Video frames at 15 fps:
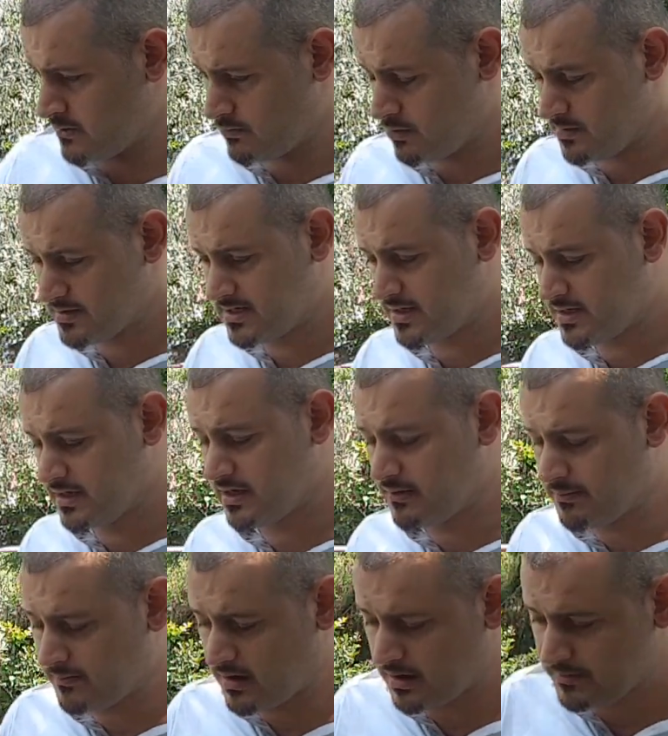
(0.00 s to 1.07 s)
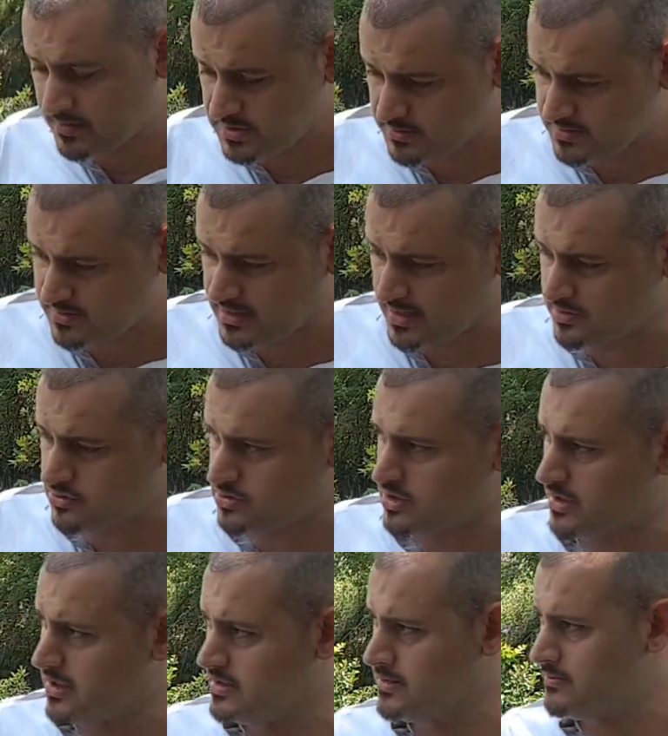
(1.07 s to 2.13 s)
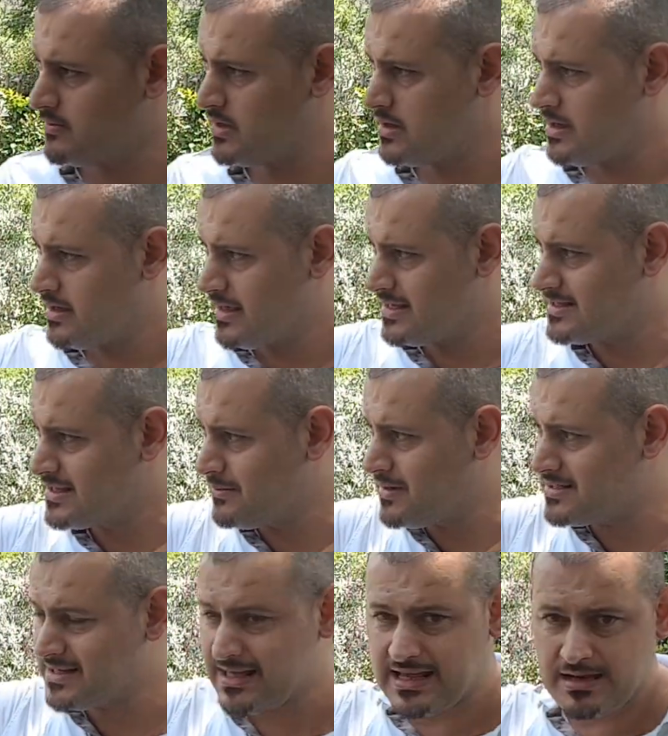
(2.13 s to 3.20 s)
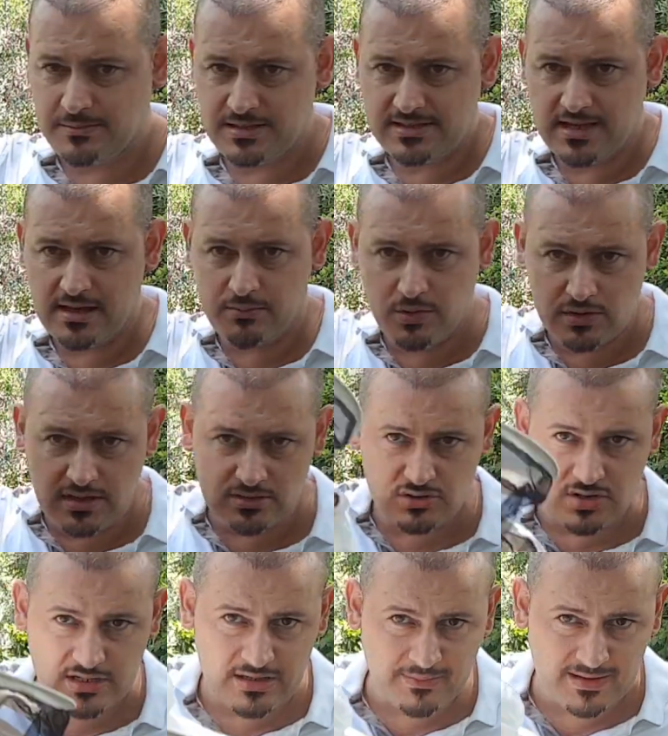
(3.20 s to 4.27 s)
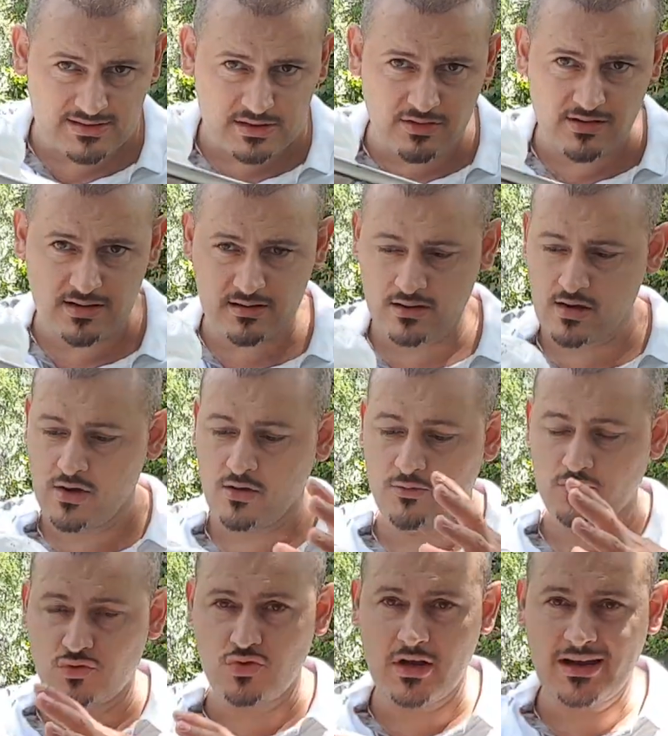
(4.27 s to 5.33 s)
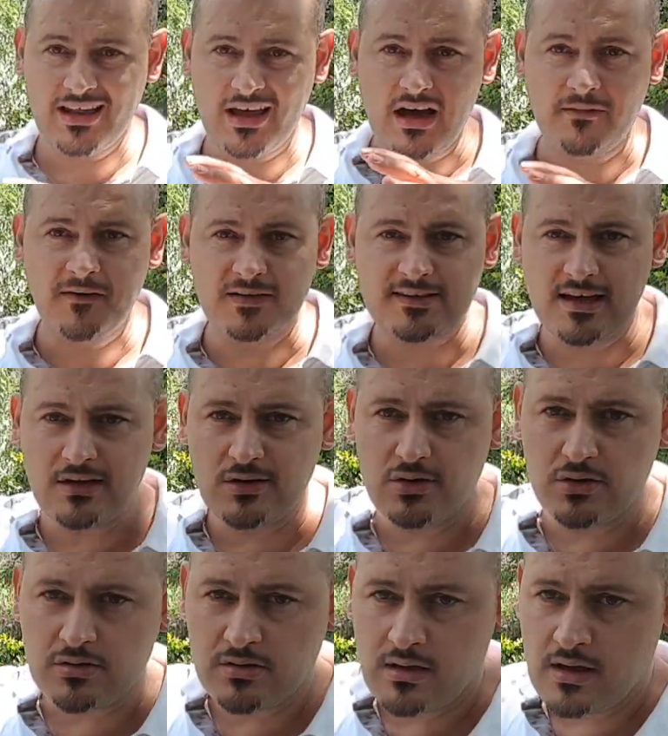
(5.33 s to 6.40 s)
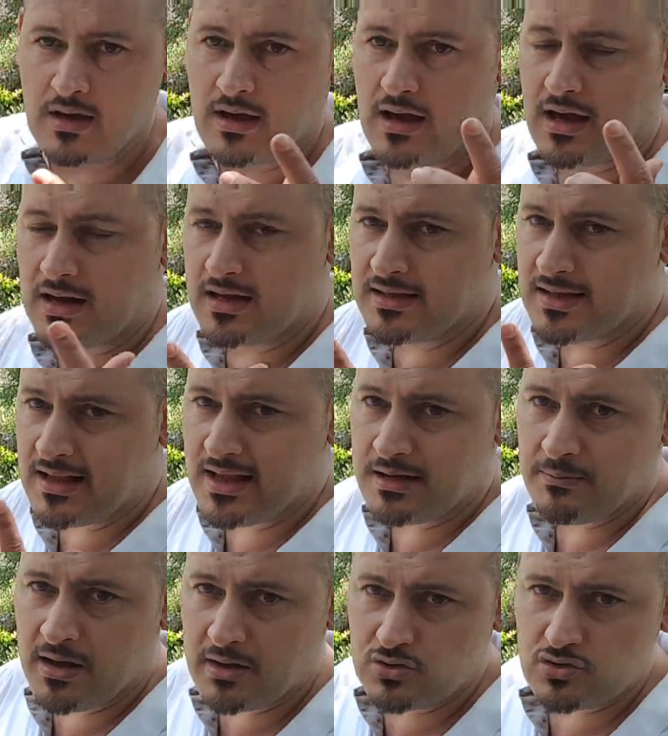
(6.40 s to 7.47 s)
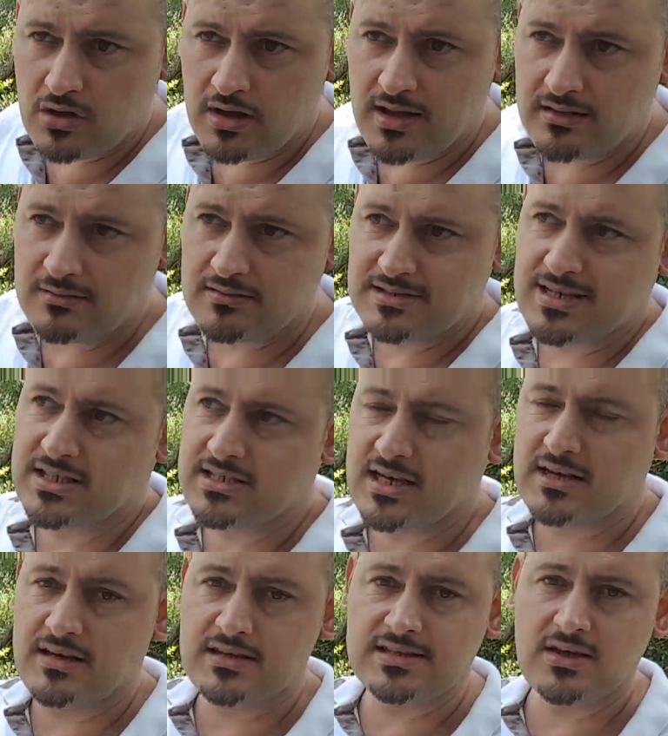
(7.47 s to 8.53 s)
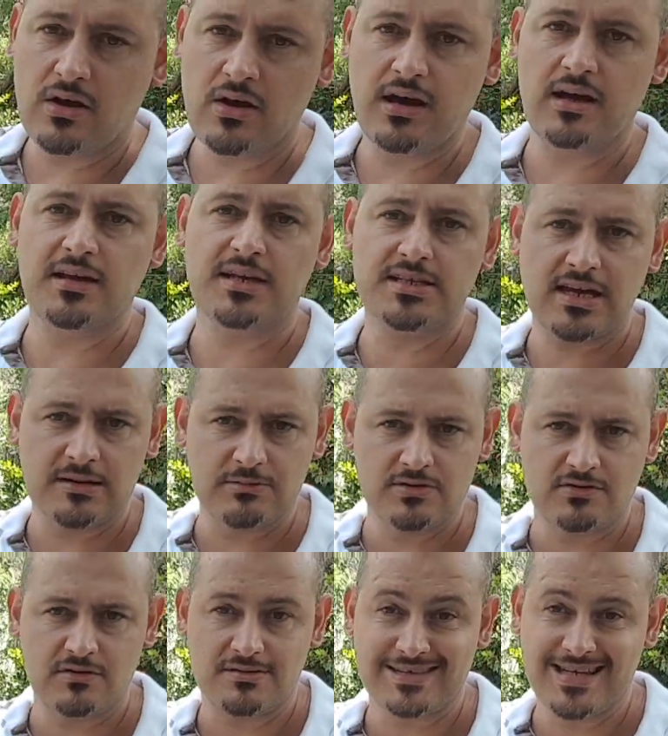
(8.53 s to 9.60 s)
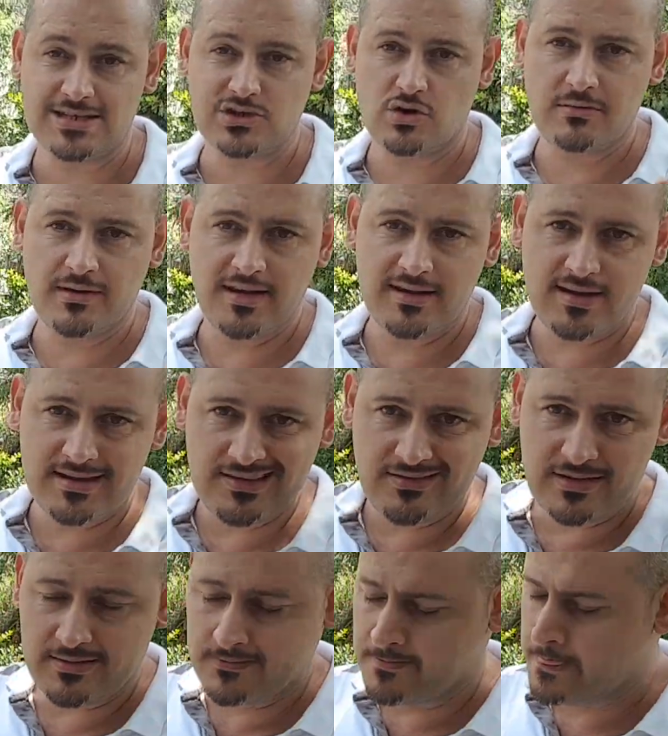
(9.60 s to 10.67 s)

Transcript: Bu maskedeki amacımız daha önce söyledim. Eski maskelerimizde buradan sürekli baskı var. Sürekli kafa terliyor. Arı iğnelere maruz kalan, saçları kısa olan arkadaşlarımız var. Saçı olmayanlar da var.